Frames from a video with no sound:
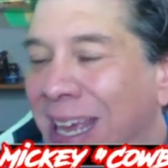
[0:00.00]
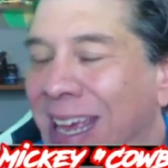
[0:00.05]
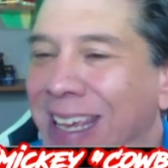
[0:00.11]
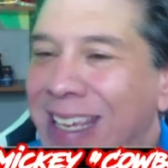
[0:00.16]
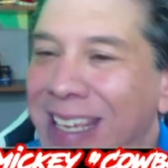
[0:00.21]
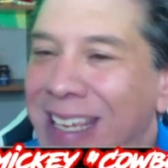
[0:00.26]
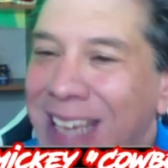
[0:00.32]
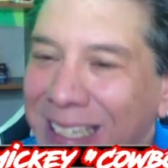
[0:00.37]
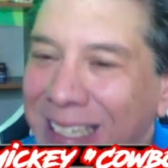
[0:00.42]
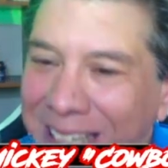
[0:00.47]

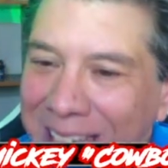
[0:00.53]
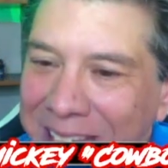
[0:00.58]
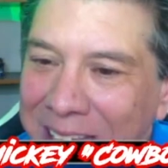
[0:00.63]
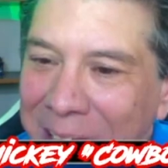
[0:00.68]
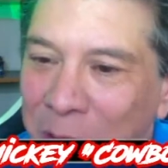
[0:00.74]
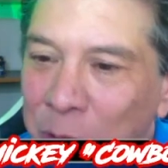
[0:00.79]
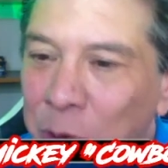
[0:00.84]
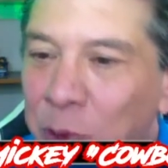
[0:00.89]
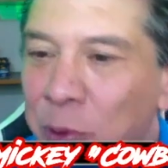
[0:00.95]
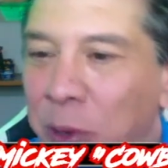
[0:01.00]
Y aquí hay
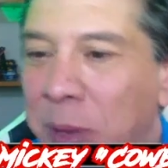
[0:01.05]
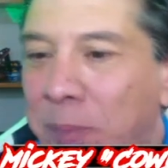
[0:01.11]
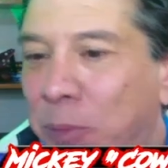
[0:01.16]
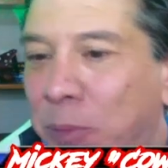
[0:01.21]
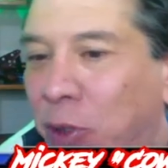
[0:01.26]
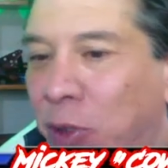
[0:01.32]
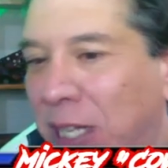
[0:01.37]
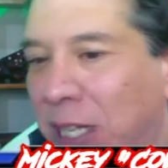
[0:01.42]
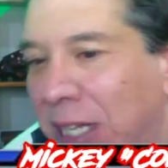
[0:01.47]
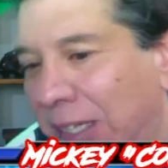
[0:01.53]
algo
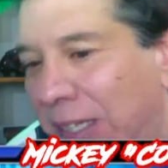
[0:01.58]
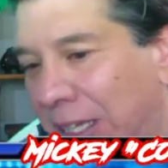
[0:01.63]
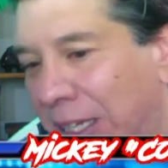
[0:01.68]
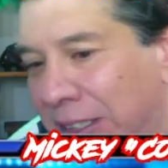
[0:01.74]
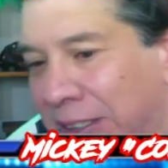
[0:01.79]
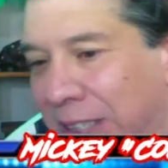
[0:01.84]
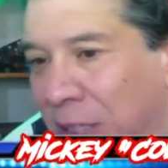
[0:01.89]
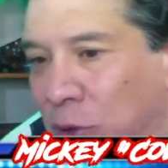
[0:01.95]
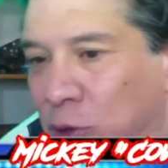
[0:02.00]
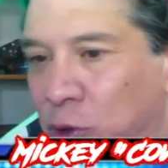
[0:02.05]
importante, ahí
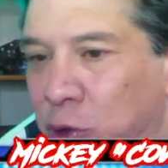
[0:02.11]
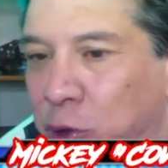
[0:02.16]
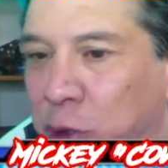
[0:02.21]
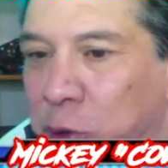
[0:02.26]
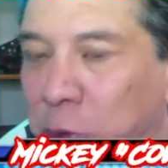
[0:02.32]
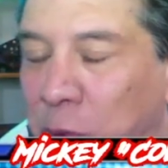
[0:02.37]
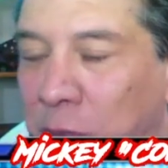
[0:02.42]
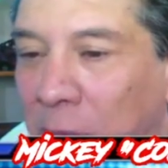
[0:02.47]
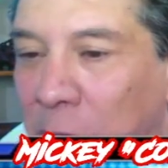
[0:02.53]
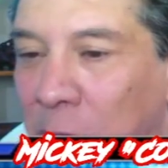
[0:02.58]
están los
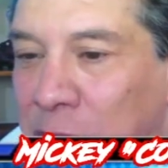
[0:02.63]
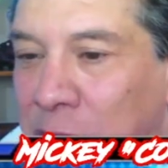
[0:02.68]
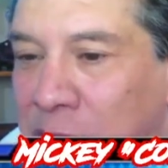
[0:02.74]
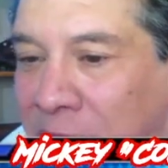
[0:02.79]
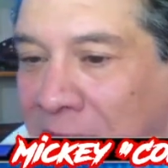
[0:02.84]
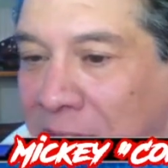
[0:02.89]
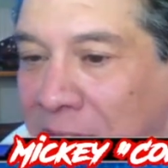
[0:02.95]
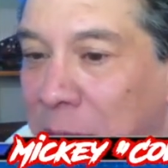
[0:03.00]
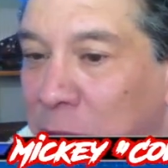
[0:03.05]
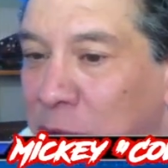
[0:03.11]
resultados
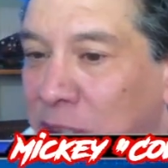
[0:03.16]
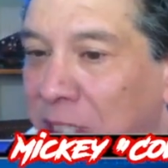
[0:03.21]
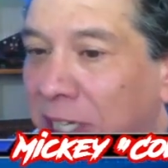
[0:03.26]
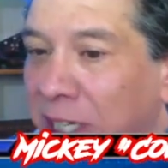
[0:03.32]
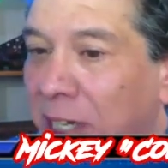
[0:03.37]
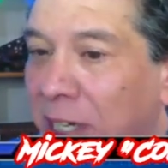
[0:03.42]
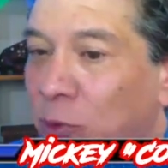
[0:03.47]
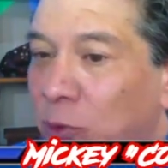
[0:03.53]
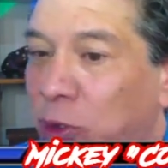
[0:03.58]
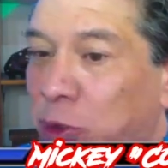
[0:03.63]
que dimos
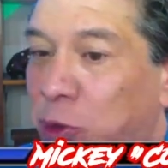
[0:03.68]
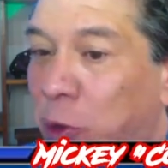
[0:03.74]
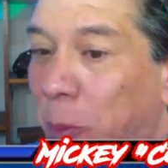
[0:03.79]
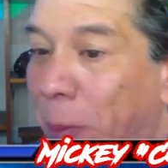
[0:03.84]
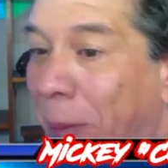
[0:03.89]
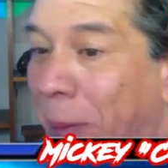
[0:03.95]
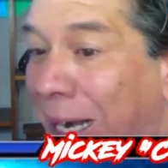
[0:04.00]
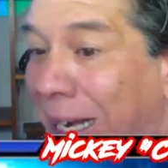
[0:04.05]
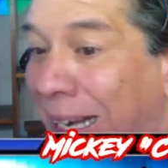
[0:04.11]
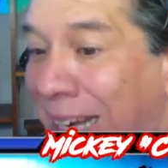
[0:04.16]
ayer en nuestro
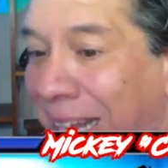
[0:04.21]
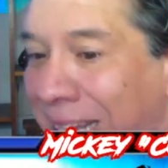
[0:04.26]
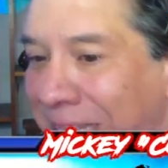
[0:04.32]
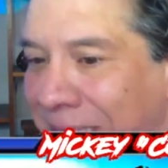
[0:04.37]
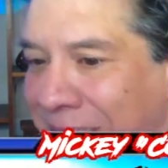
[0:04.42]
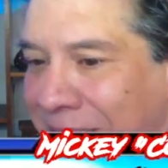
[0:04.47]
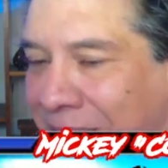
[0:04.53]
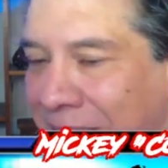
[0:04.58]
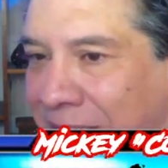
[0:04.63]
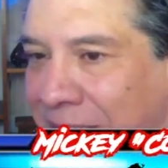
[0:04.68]
parlay de
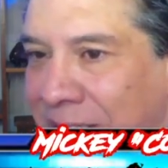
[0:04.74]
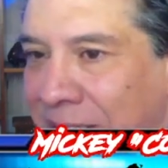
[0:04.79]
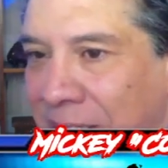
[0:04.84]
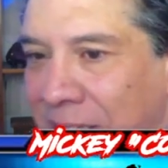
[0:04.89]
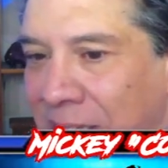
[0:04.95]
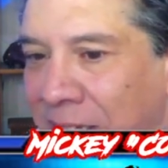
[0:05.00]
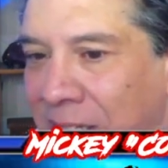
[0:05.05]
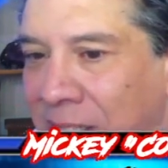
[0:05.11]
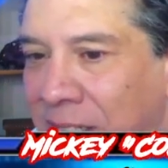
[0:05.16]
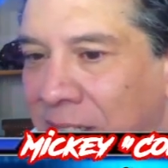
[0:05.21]
3
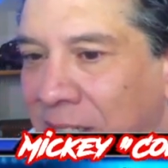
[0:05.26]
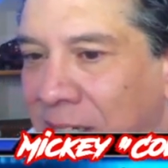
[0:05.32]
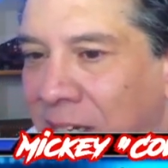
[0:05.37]
ayer